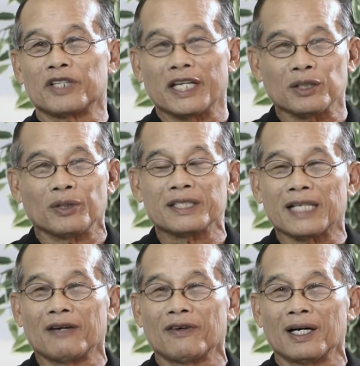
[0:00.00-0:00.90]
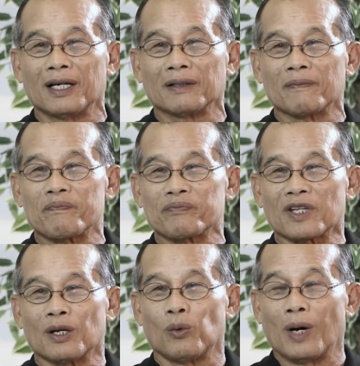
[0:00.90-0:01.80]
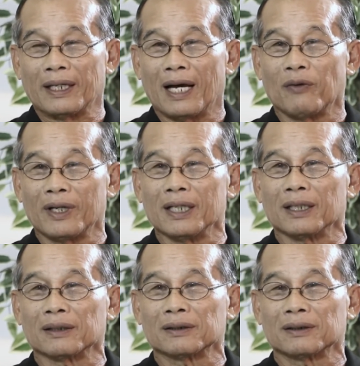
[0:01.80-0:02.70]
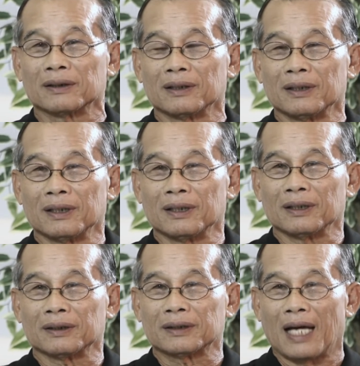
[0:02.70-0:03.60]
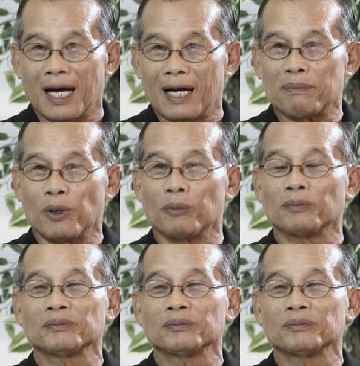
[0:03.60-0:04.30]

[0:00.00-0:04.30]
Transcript: คิดอยู่ในใจว่าวันใดวันหนึ่ง ถ้าผม